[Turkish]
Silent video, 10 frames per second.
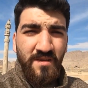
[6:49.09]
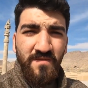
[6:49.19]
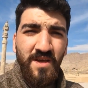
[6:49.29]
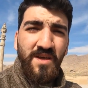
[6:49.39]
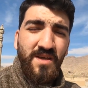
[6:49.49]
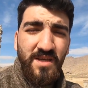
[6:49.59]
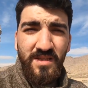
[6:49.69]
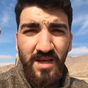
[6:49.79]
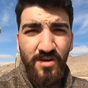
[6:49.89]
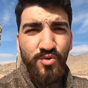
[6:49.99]
ve
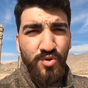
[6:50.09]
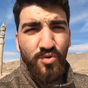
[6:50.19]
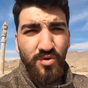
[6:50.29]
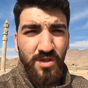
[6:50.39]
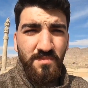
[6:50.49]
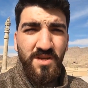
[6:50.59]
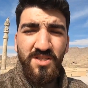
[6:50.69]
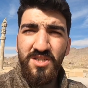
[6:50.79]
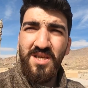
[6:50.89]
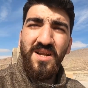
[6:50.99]
Darius'un oğlu da
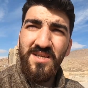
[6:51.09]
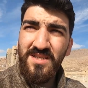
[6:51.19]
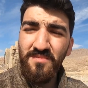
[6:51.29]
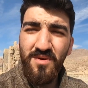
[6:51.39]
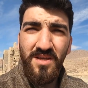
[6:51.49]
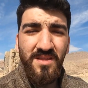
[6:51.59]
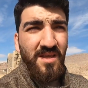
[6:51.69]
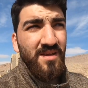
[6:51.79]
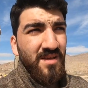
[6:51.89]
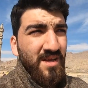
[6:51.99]
1. Serhas'la
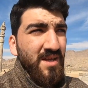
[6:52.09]
birlikte